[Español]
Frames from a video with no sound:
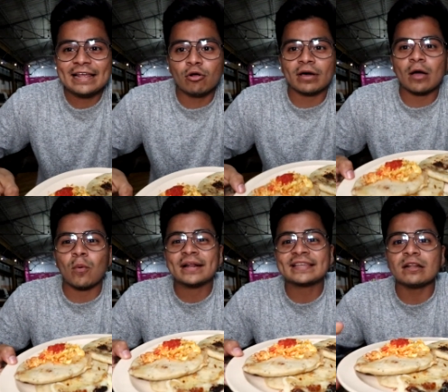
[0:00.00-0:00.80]
Y lo que
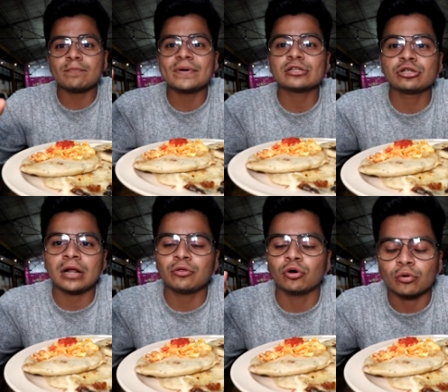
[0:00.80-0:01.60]
cualquier
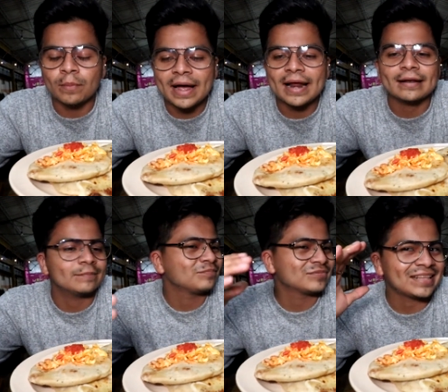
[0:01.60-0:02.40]
persona normal
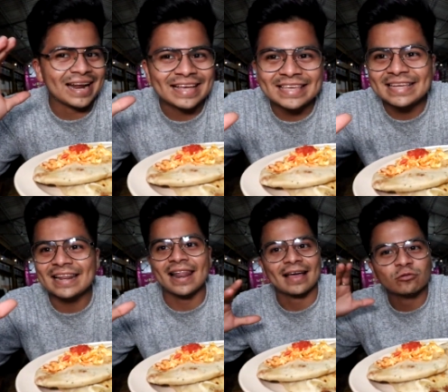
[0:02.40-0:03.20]

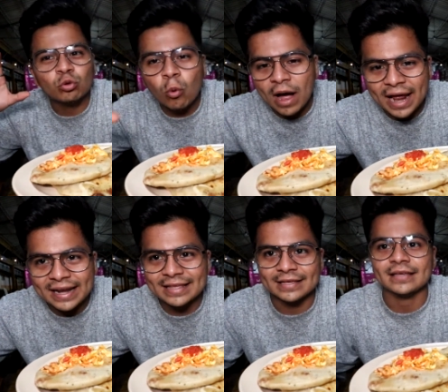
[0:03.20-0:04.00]
tranquila,
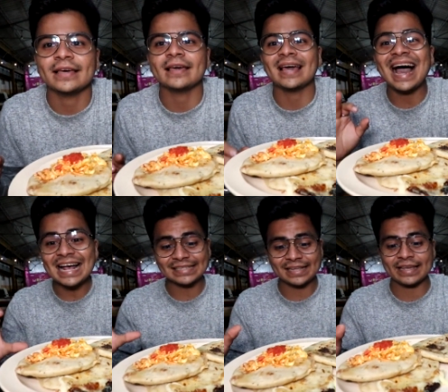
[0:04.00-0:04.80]
tuani, eh,
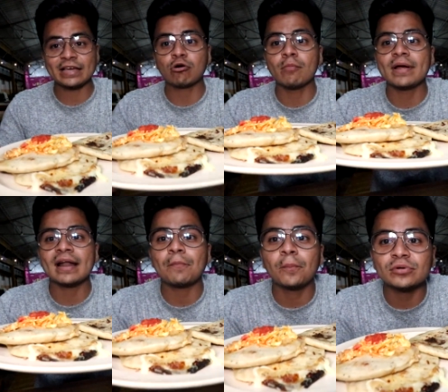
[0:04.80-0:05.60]
hace es comer
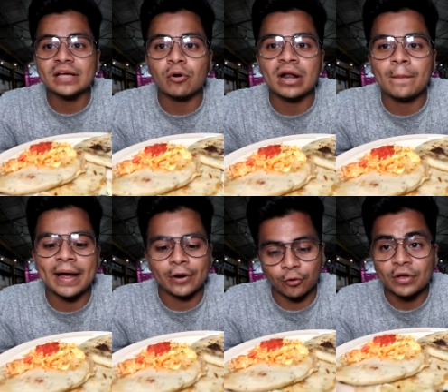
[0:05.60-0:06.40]
la pupusa con la
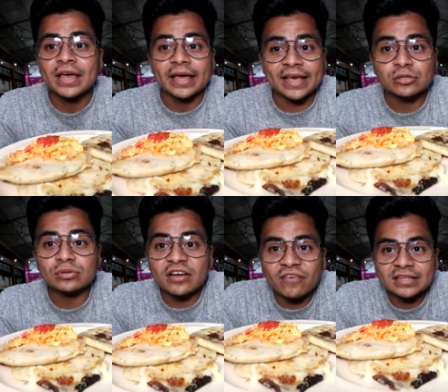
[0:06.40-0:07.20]
mano. Es
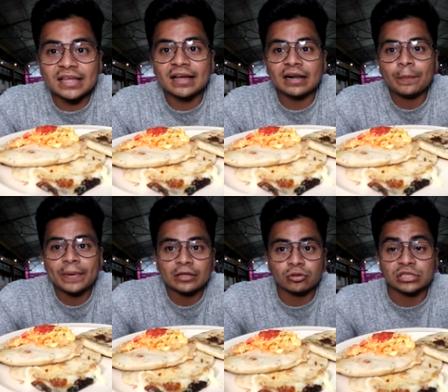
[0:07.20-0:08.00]
una falta de
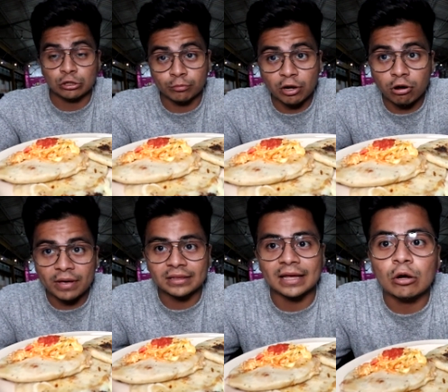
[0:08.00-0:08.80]
respeto, según me
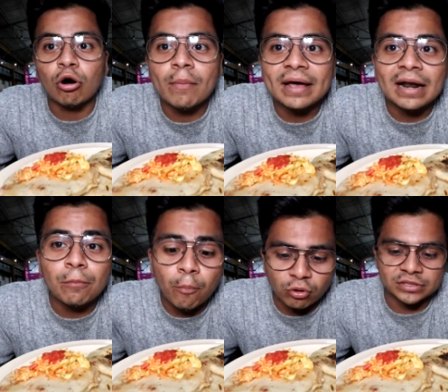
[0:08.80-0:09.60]
comentan, comer la
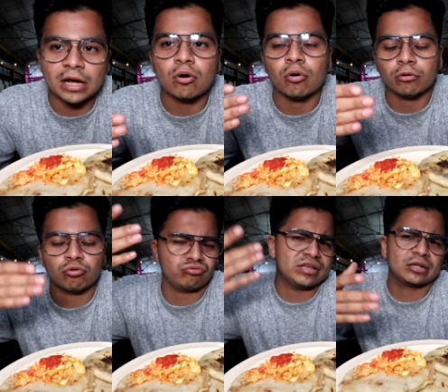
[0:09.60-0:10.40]
pupusa con
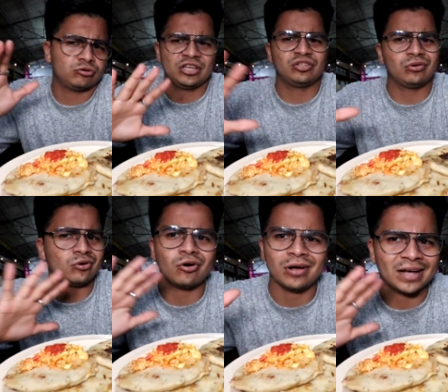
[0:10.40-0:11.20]
cubierto. Eso
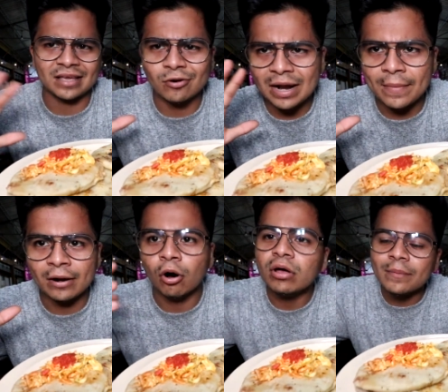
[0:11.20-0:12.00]
no, aquí con la
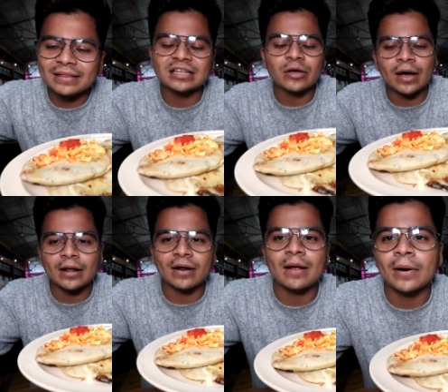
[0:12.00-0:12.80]
mano. Obviamente te vas a
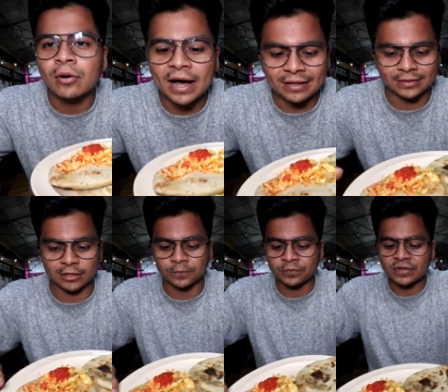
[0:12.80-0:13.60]
lavar las manos antes.